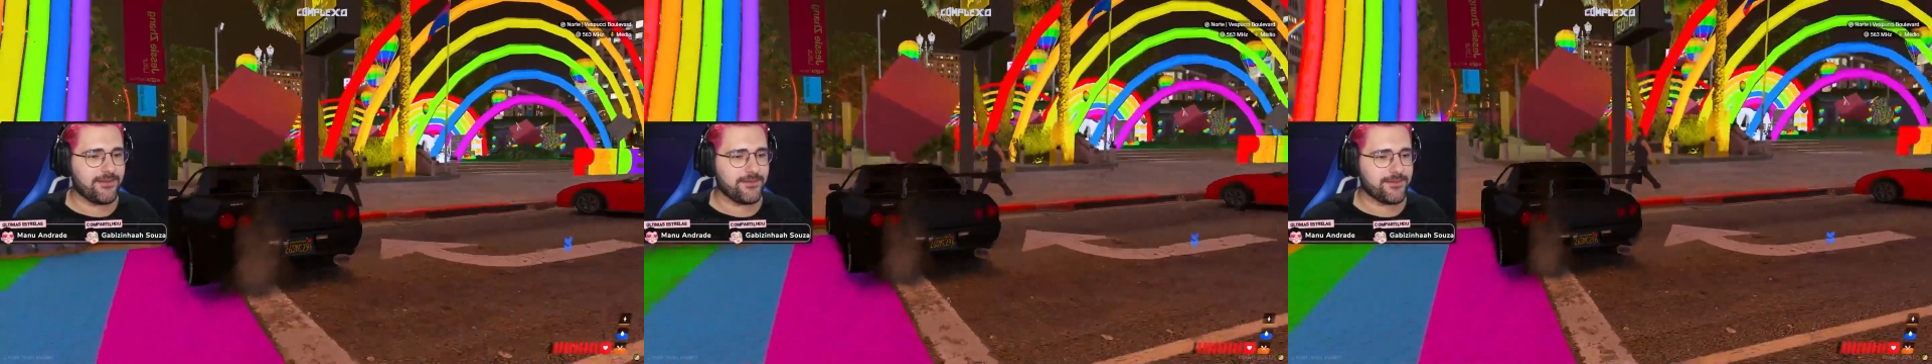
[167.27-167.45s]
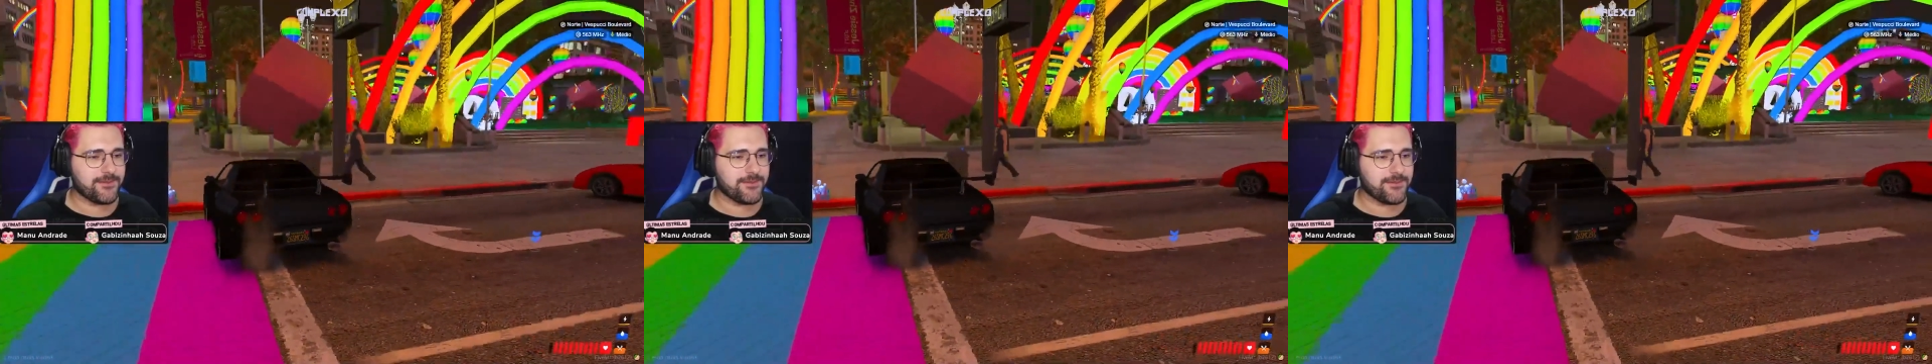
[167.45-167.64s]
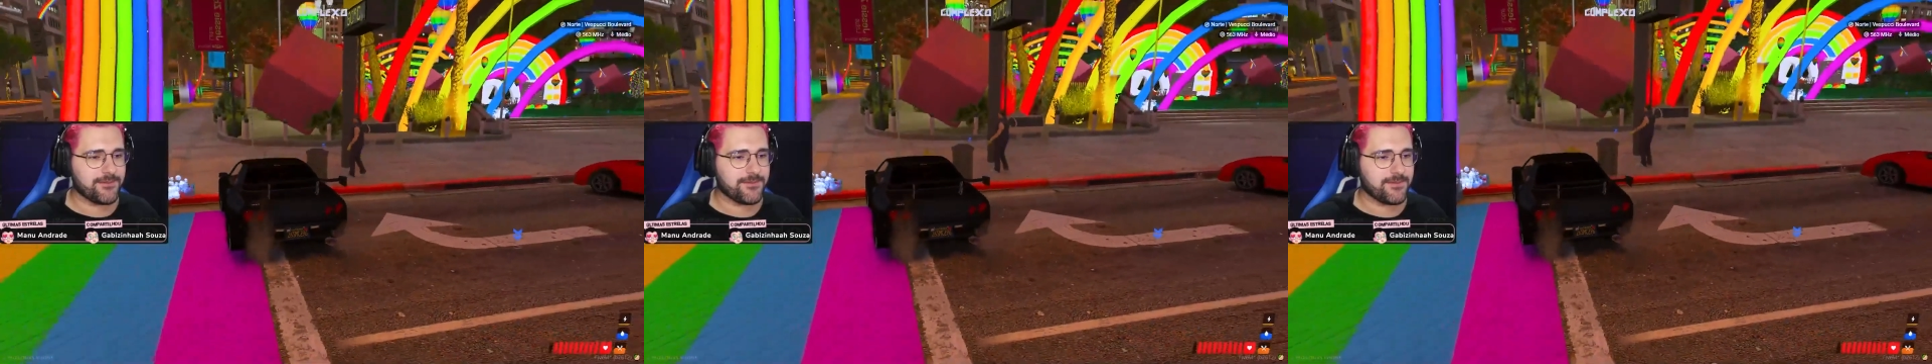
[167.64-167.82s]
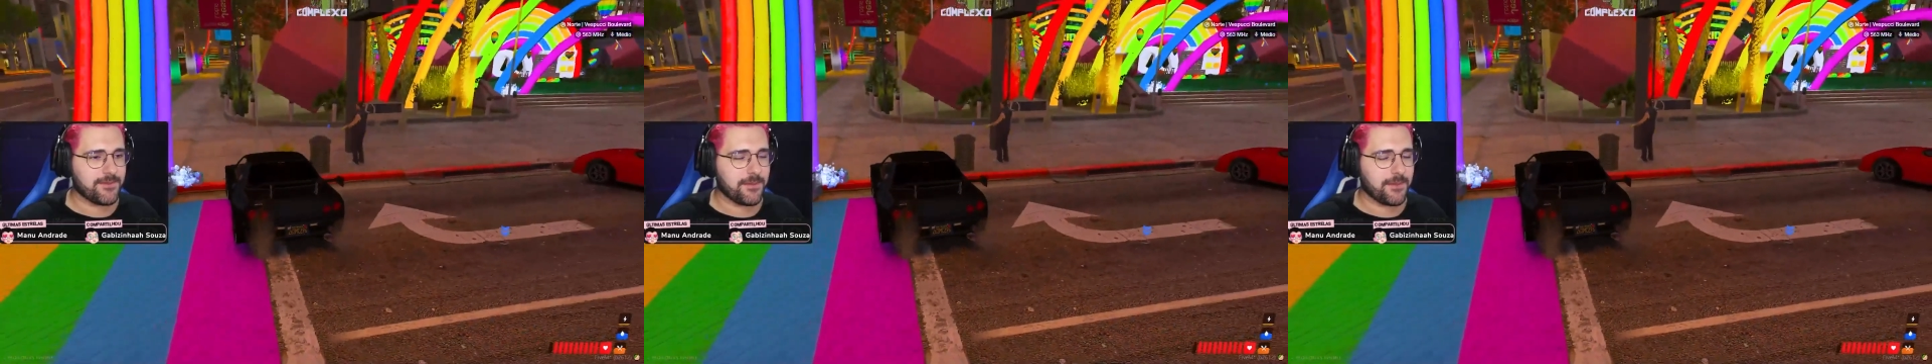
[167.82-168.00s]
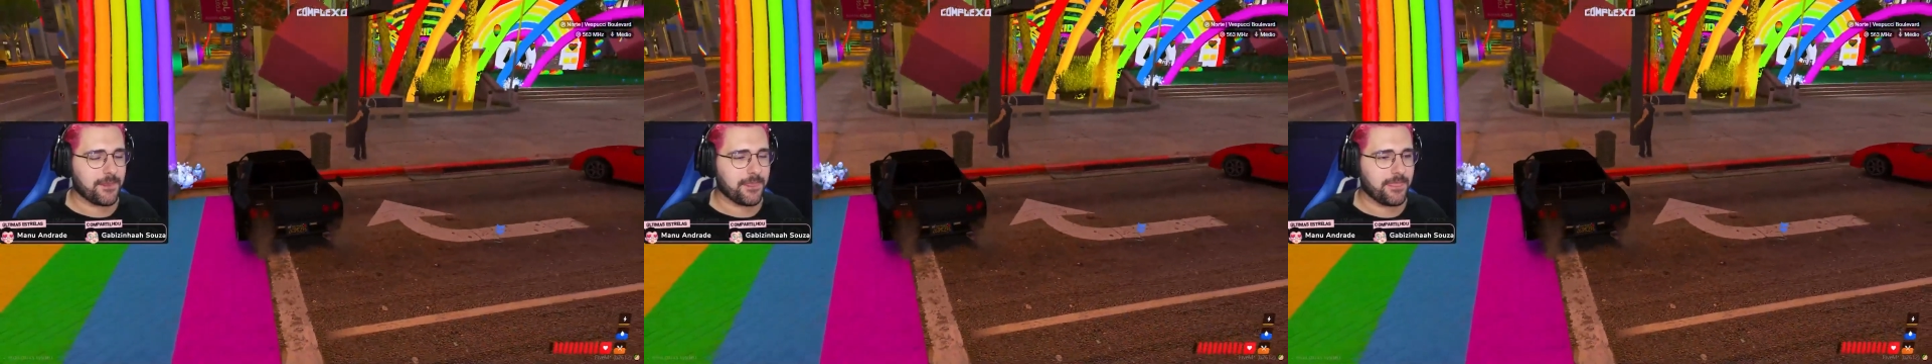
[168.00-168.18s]
aqui.
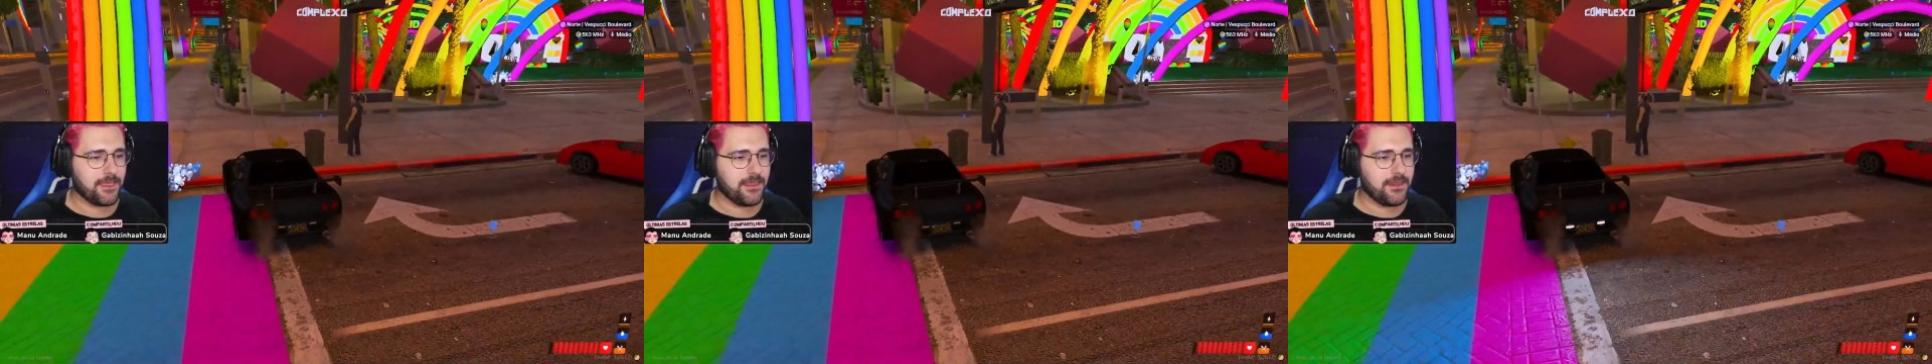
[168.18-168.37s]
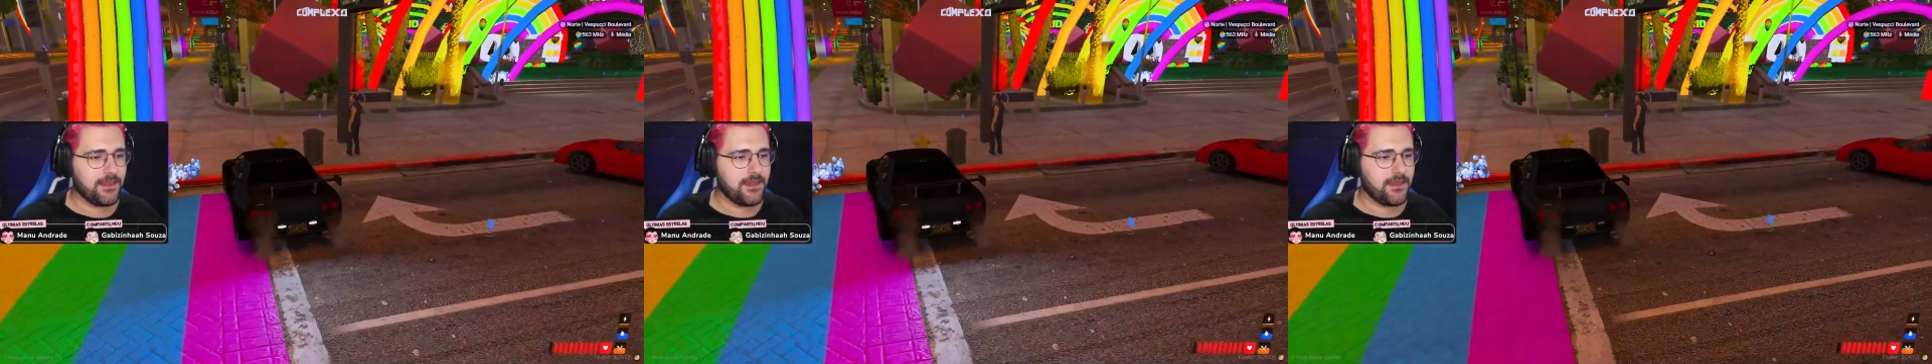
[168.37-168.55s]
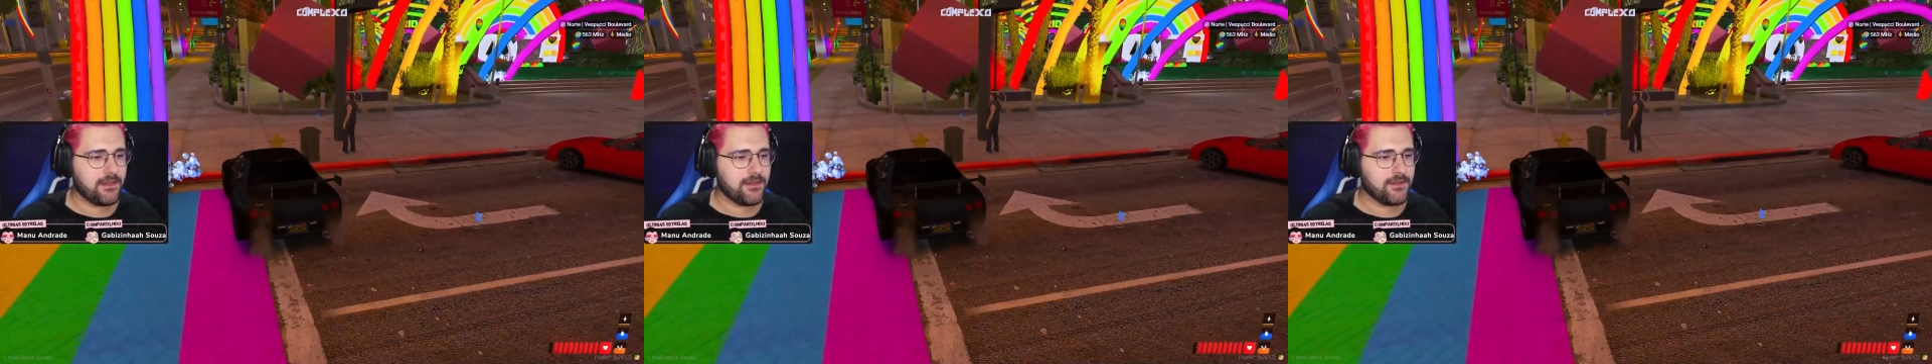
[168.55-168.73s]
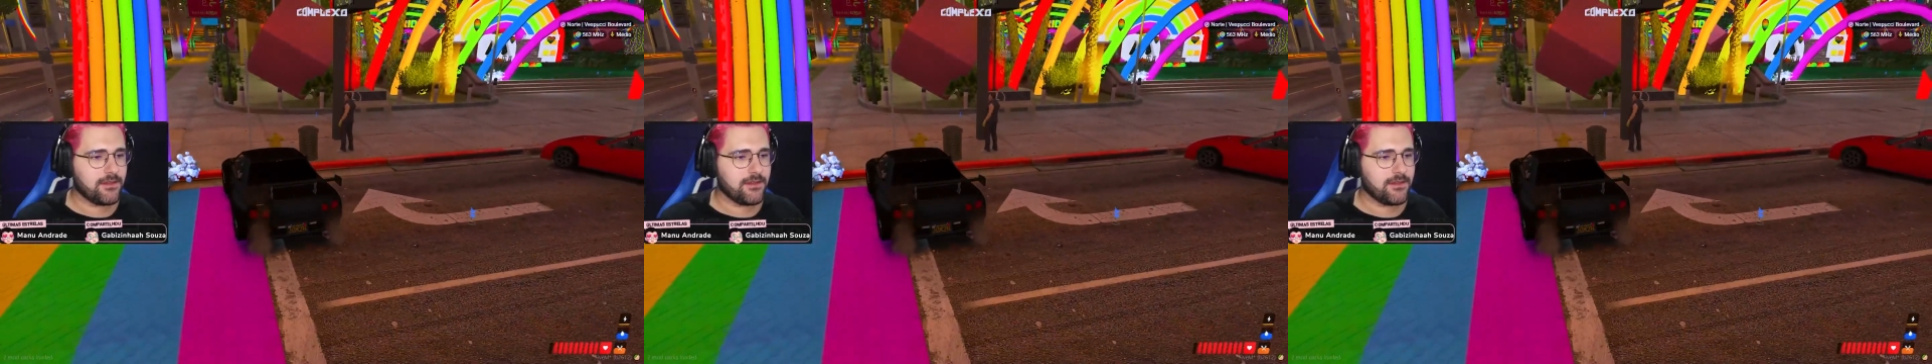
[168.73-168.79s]
Não. Ih?